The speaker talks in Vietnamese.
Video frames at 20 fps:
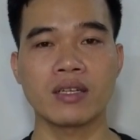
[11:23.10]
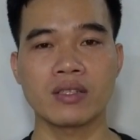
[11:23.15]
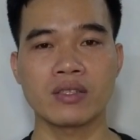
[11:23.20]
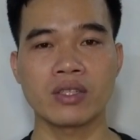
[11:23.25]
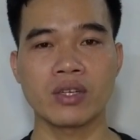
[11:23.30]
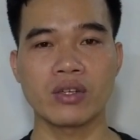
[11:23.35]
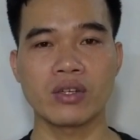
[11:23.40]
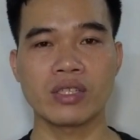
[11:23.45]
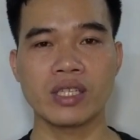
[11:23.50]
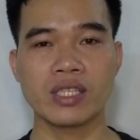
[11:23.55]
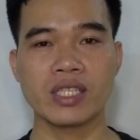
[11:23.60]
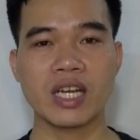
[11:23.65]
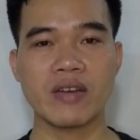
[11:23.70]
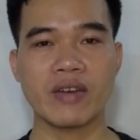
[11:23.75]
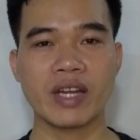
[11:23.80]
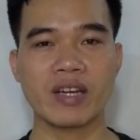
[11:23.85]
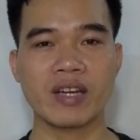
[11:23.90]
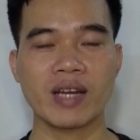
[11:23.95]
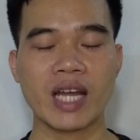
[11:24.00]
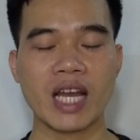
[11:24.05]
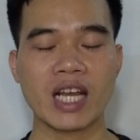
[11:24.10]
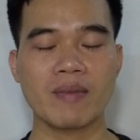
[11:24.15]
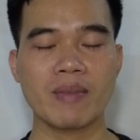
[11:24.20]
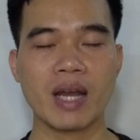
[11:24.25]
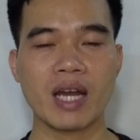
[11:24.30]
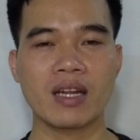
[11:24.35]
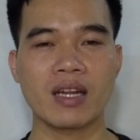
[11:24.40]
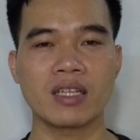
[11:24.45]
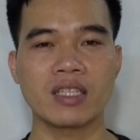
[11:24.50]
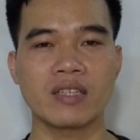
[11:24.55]
Rồi xin chào và hẹn gặp lại các
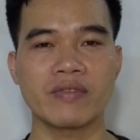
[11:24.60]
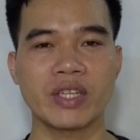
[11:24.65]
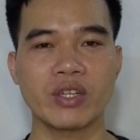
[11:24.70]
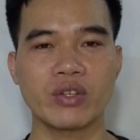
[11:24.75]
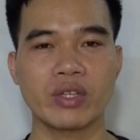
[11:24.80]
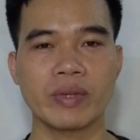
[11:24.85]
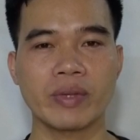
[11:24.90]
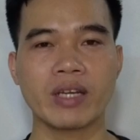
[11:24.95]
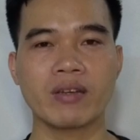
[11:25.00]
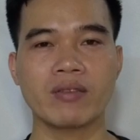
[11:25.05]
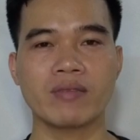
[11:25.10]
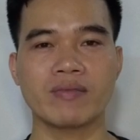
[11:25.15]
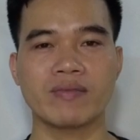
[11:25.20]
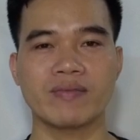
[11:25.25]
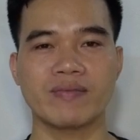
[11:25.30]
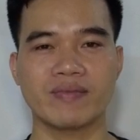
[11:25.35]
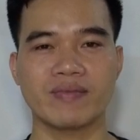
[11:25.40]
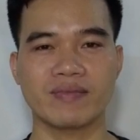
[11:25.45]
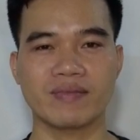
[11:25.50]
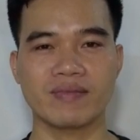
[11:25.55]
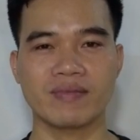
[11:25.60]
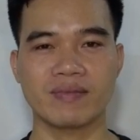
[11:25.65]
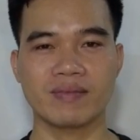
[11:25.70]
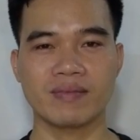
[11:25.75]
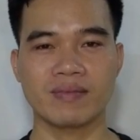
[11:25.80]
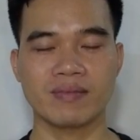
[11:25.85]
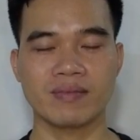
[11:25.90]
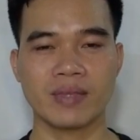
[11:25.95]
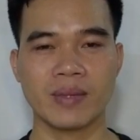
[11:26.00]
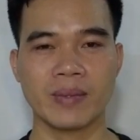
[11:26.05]
bạn ở những video tiếp theo.
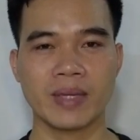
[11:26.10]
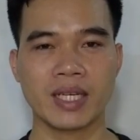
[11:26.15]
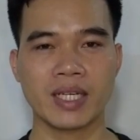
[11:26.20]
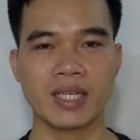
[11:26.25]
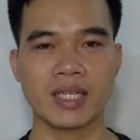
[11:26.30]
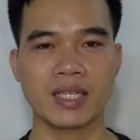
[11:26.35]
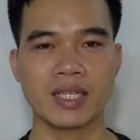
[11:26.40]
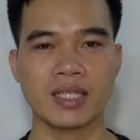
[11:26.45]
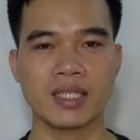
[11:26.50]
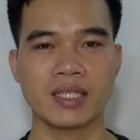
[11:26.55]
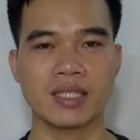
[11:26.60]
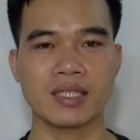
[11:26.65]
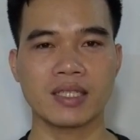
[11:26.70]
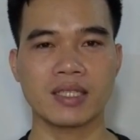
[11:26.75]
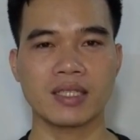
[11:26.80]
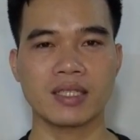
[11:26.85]
Bye bye.